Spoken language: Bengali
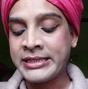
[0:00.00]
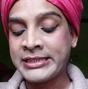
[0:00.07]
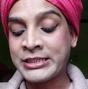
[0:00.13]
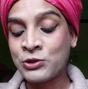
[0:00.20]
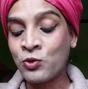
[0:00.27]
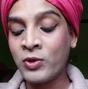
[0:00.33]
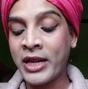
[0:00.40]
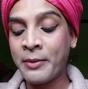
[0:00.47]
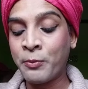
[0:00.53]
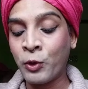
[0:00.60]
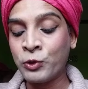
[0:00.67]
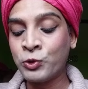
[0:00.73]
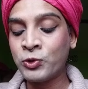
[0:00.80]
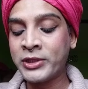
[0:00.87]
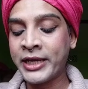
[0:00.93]
স্কুলের
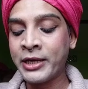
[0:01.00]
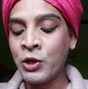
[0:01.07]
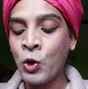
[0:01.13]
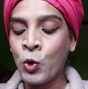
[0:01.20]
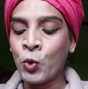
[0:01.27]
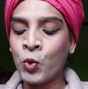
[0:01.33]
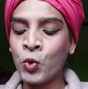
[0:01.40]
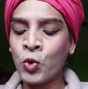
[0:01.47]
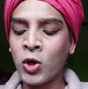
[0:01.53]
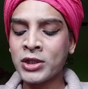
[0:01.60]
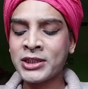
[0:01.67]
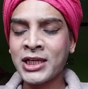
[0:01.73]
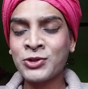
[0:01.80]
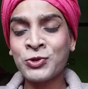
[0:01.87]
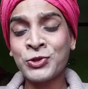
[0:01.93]
বন্ধুদের
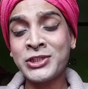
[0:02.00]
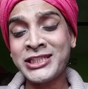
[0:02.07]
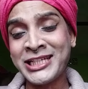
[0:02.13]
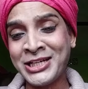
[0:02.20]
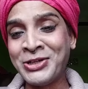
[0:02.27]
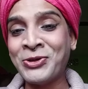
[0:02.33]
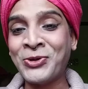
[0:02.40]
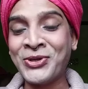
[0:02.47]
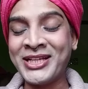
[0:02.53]
কুকথা তো ছিল